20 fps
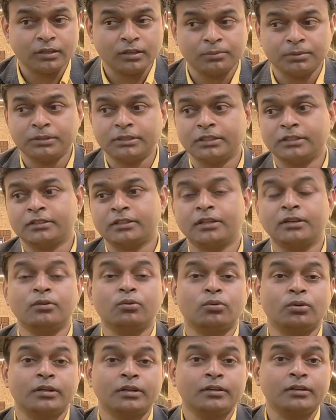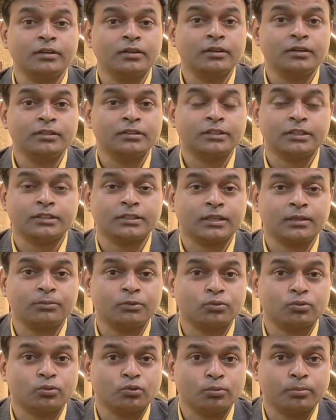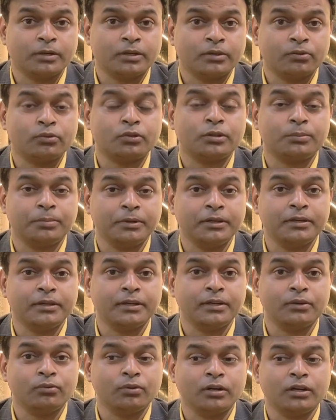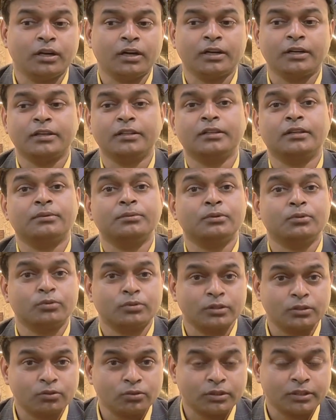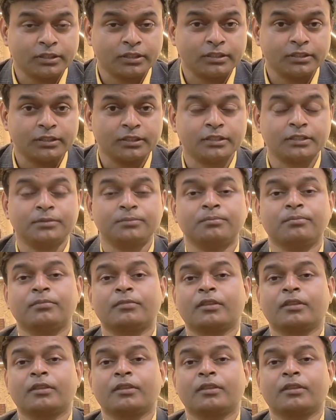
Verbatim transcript: अभी छः साल हो गए छः साल में उसको दोबारा वो रिपीट नहीं हुआ आगे कभी होता तो देखा जाएगा